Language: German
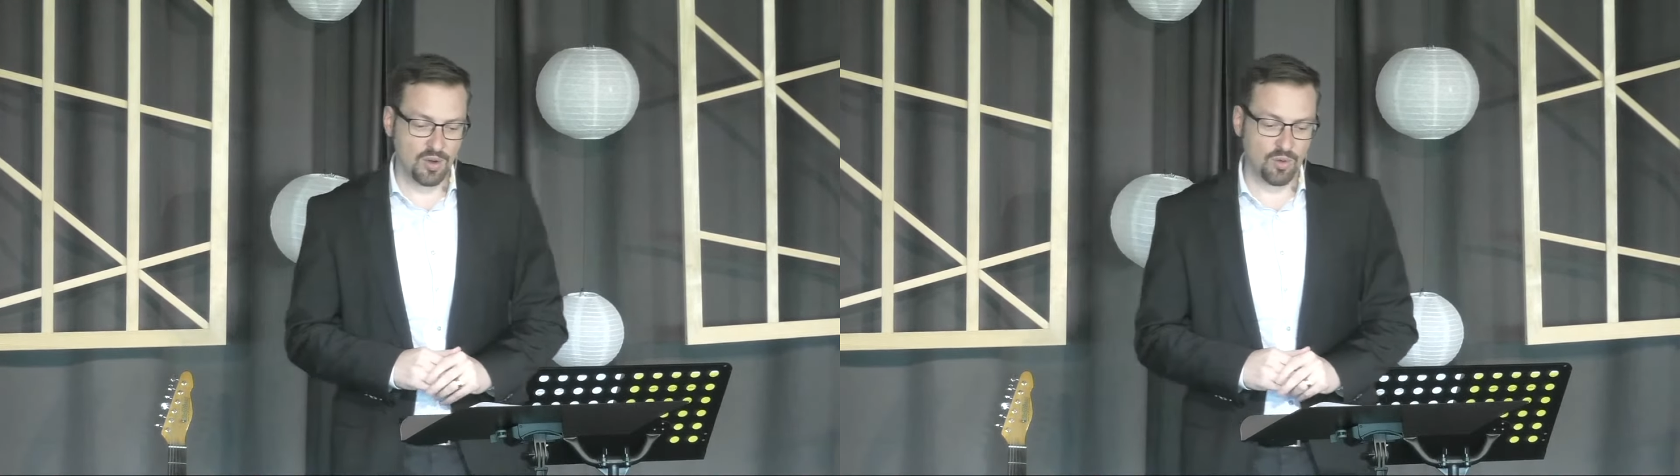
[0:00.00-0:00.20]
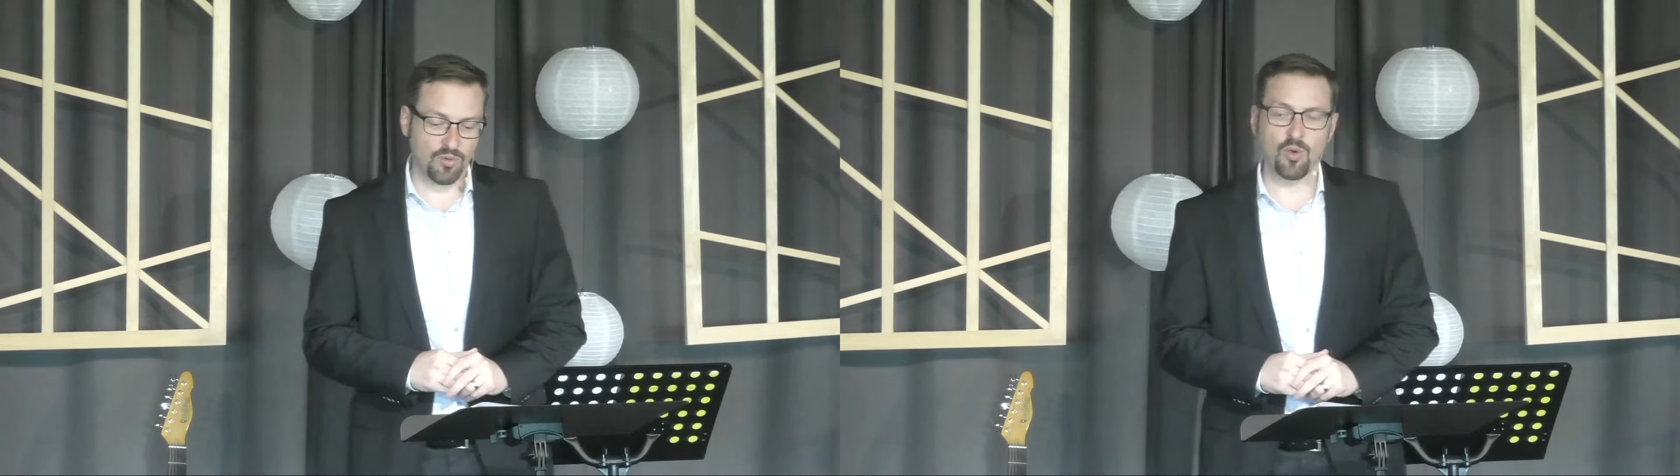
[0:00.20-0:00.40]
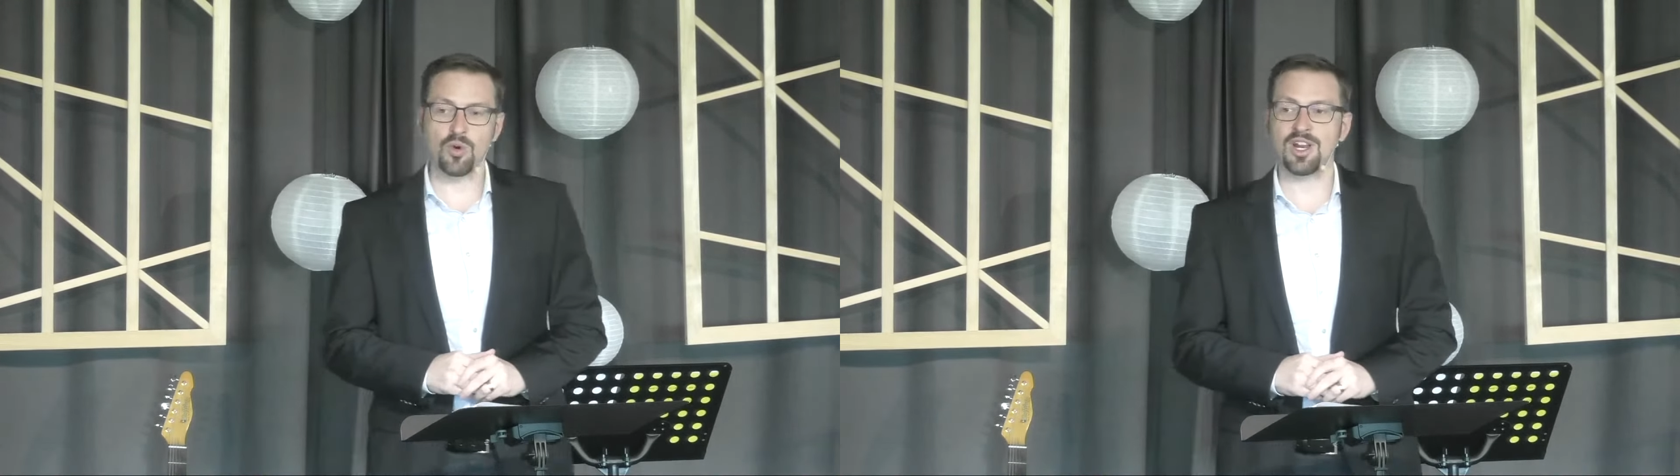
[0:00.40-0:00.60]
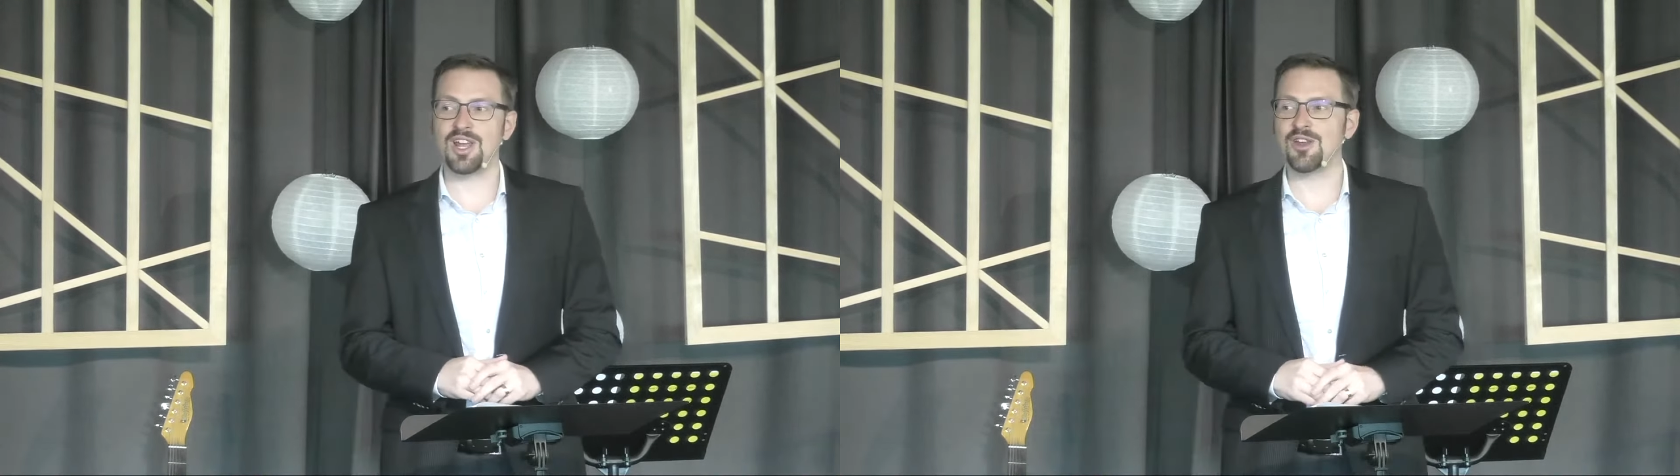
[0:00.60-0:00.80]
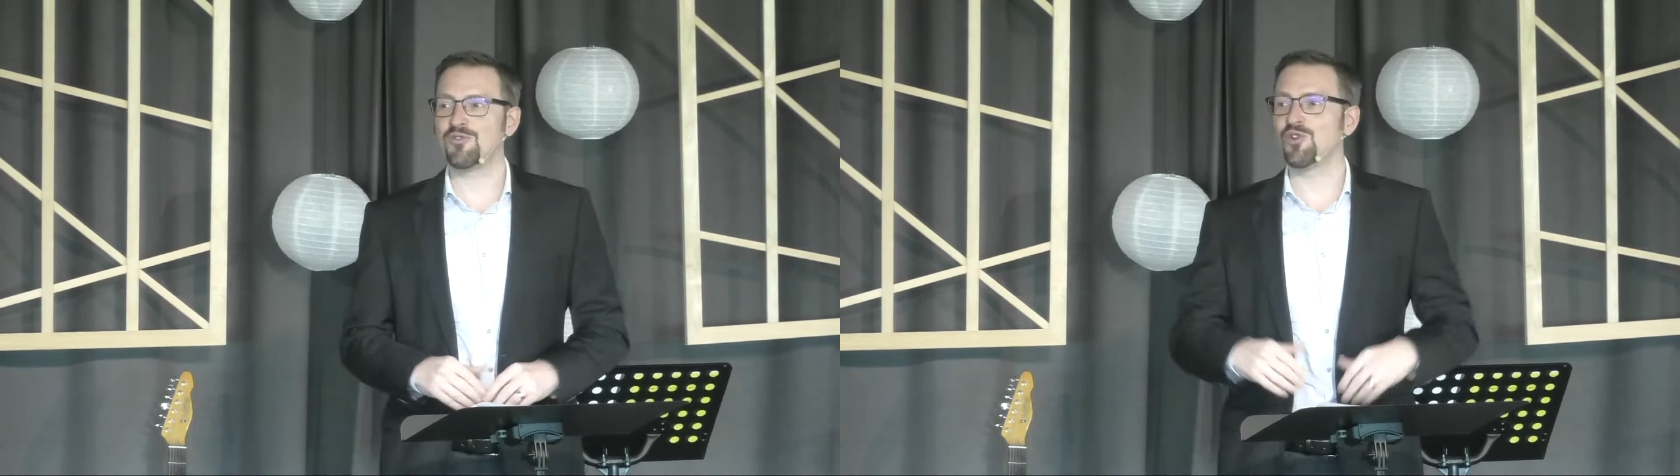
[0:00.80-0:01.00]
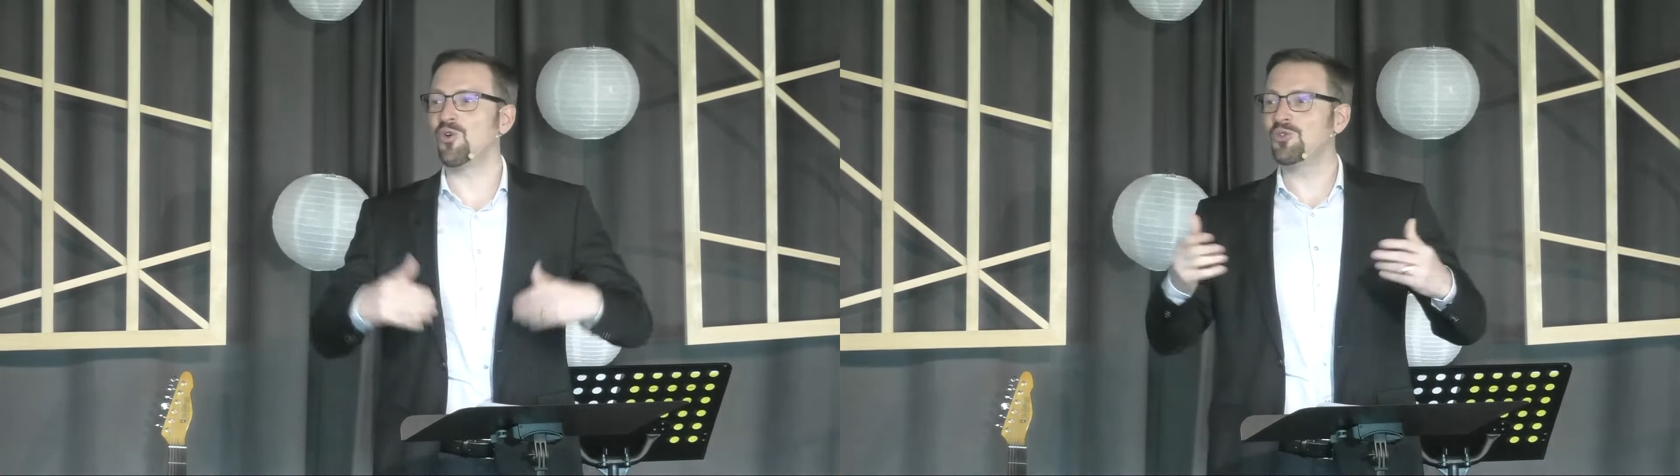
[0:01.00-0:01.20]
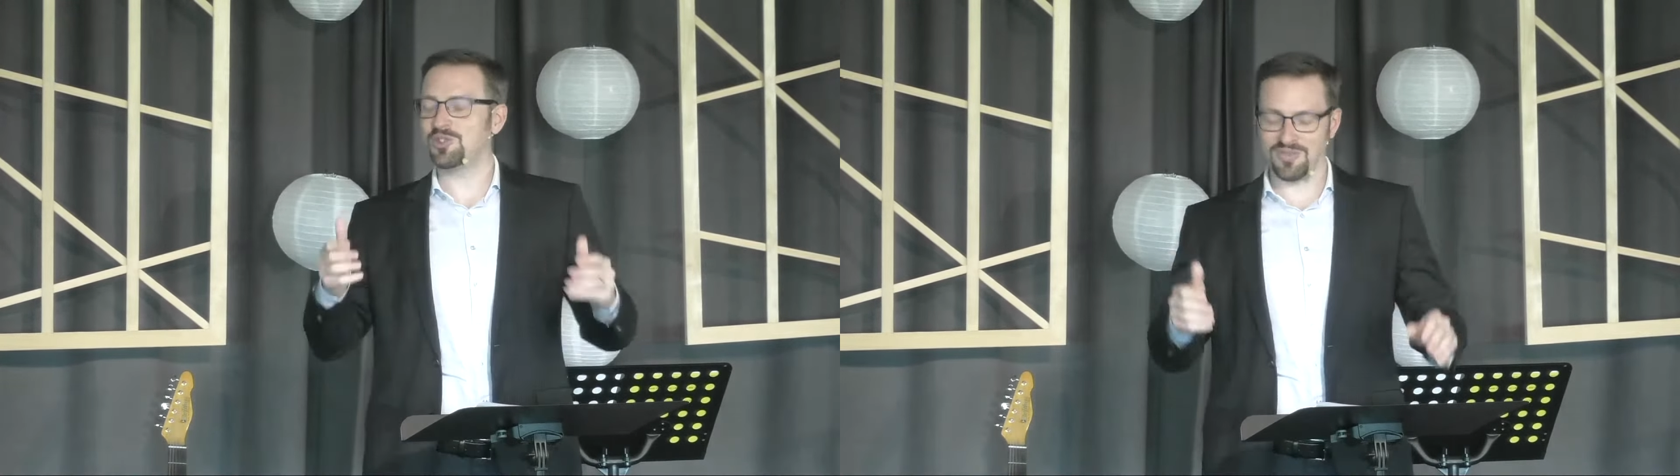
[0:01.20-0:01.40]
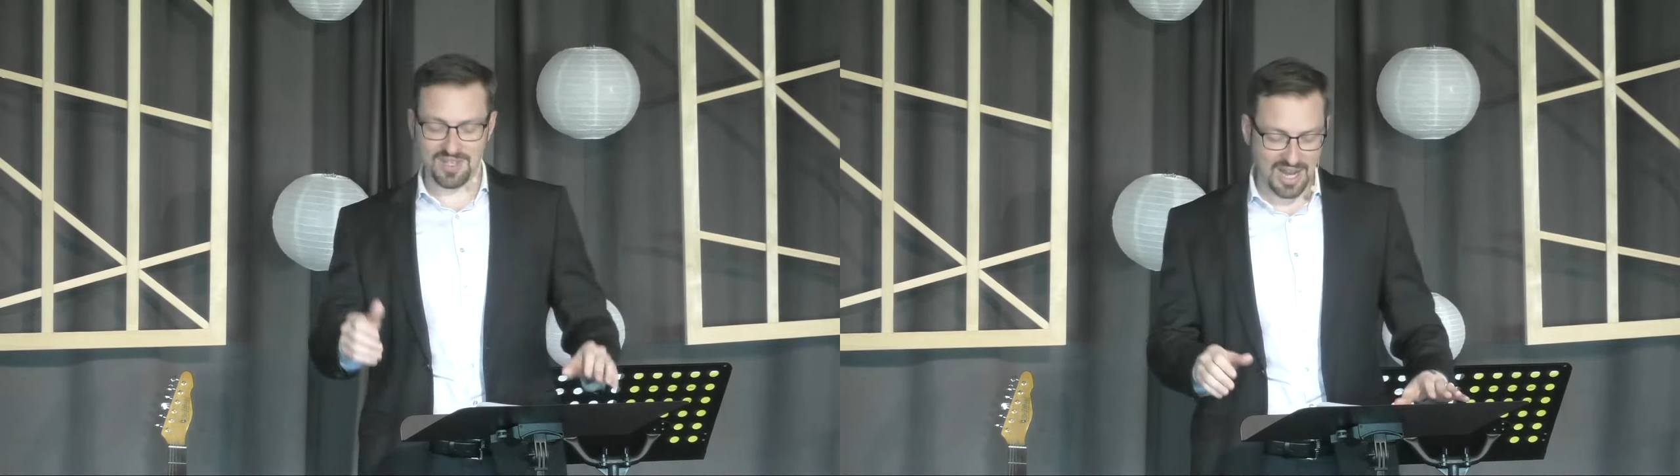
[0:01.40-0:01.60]
und wurde für
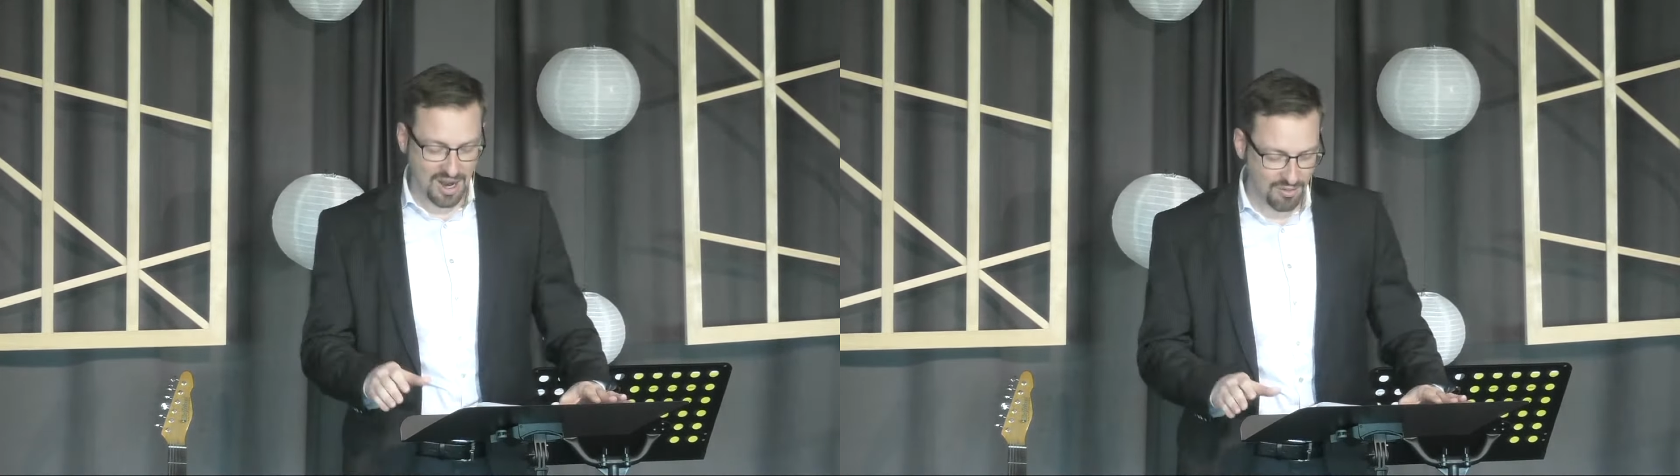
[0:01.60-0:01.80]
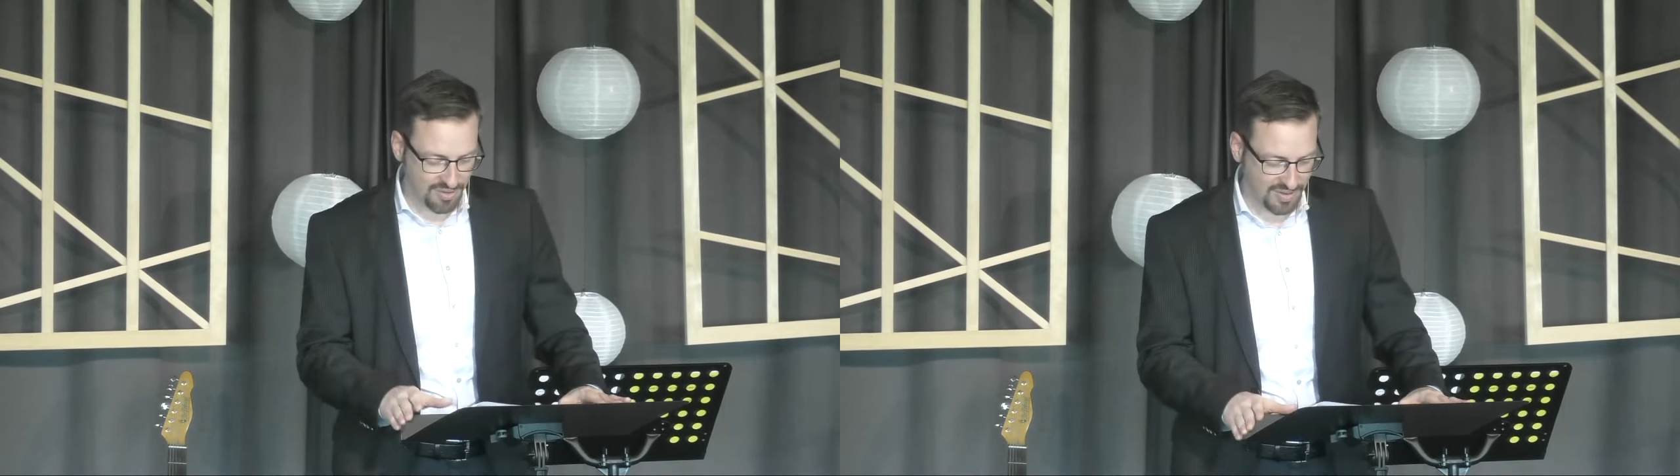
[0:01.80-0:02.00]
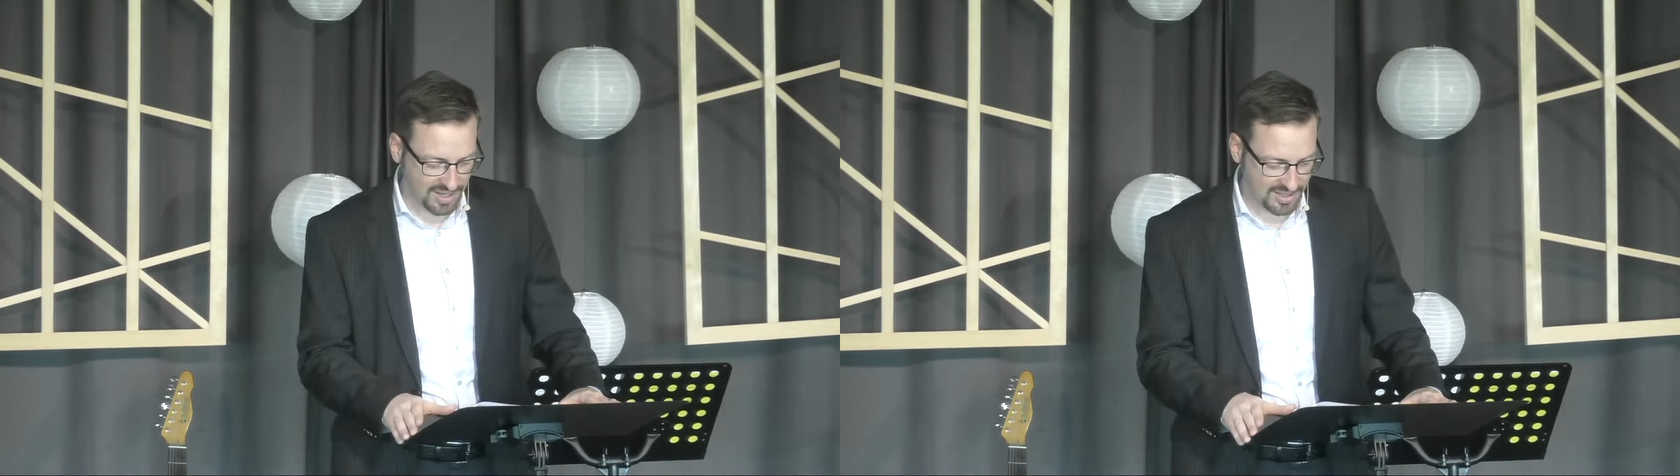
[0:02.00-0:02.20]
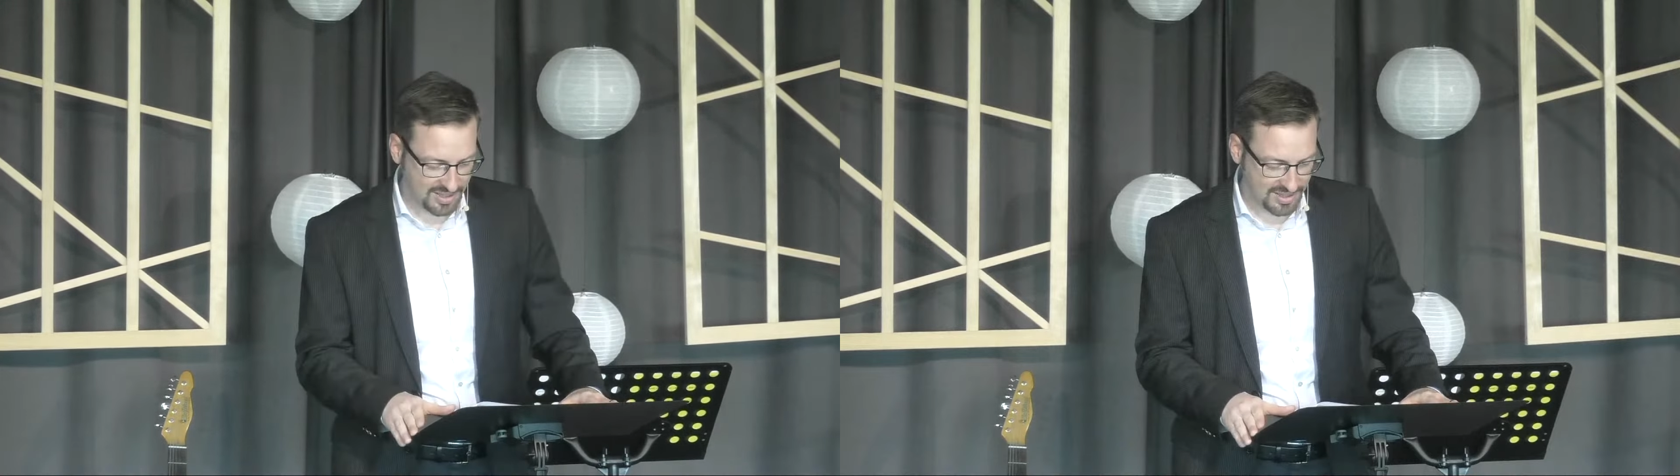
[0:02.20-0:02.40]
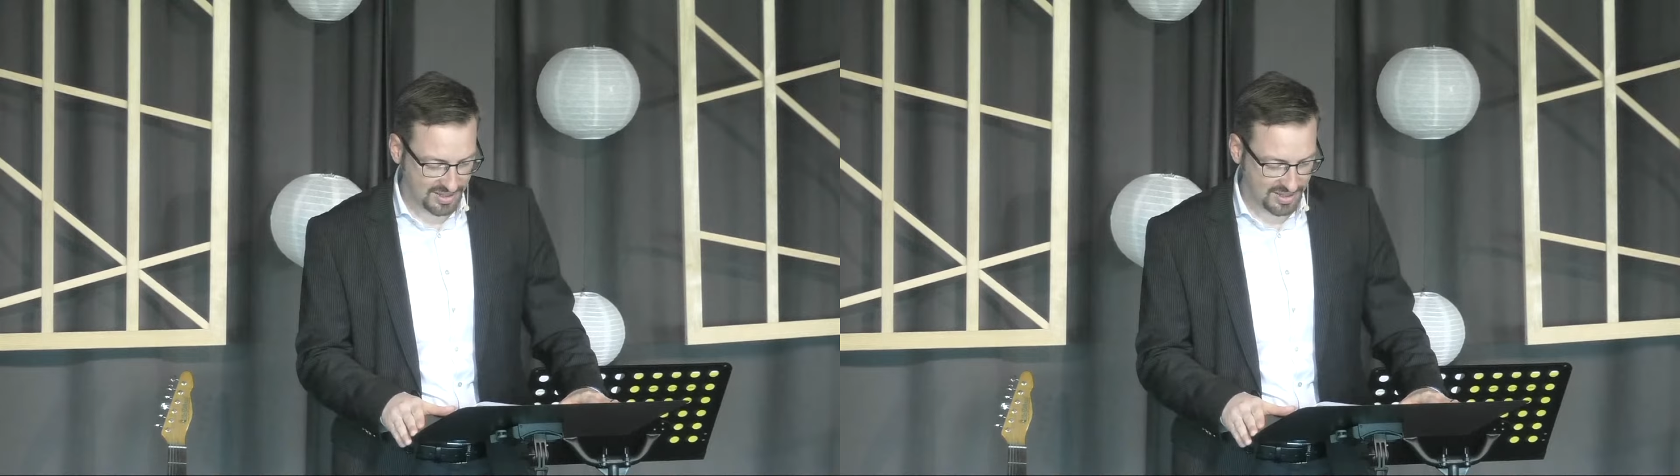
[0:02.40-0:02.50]
uns wieder auferweckt.